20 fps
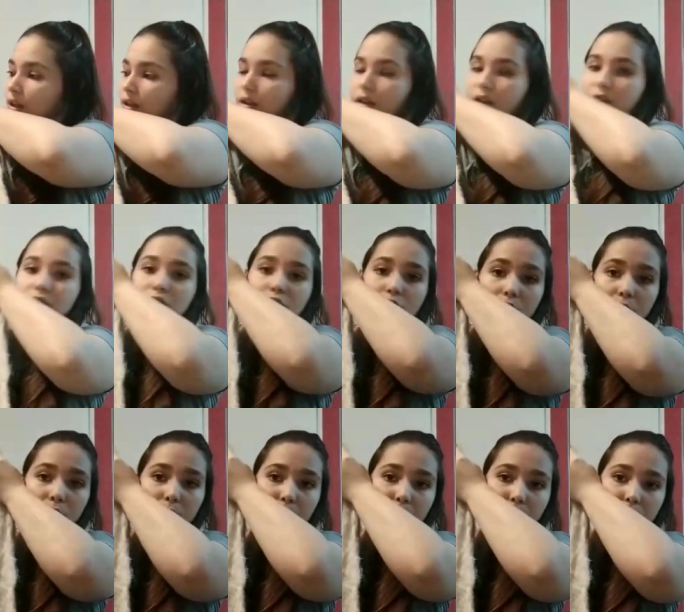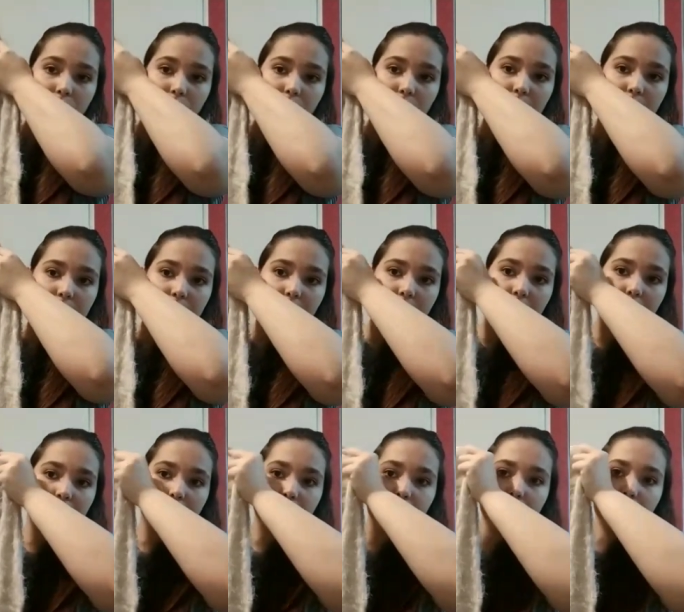que es un pullover,
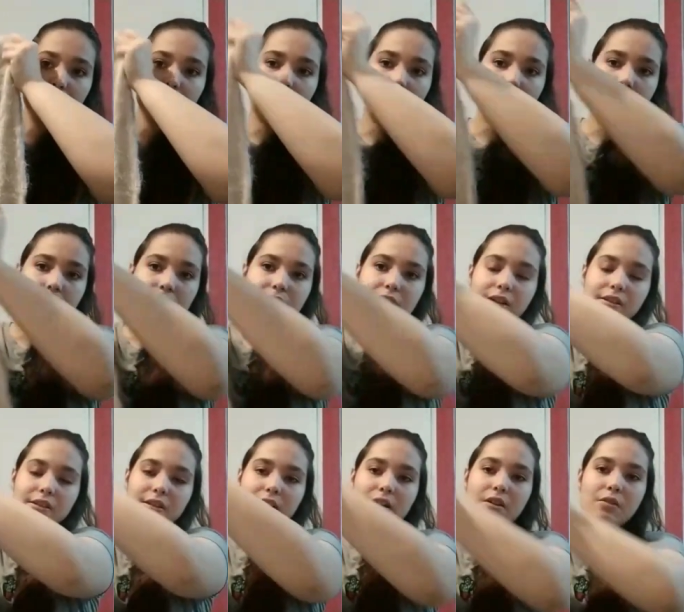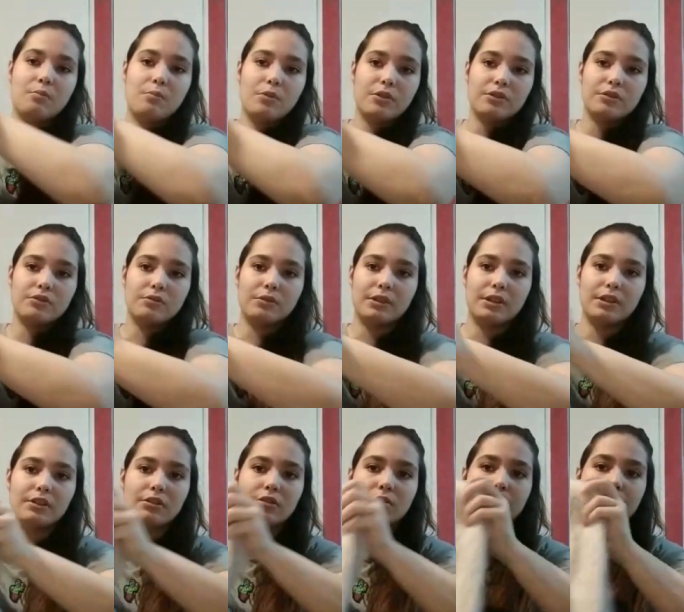digamos, que ya está un poquito
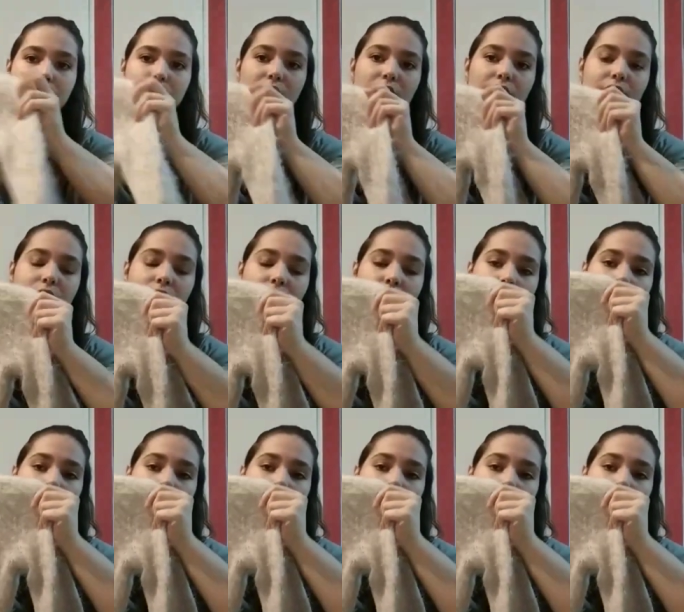viejito, pero,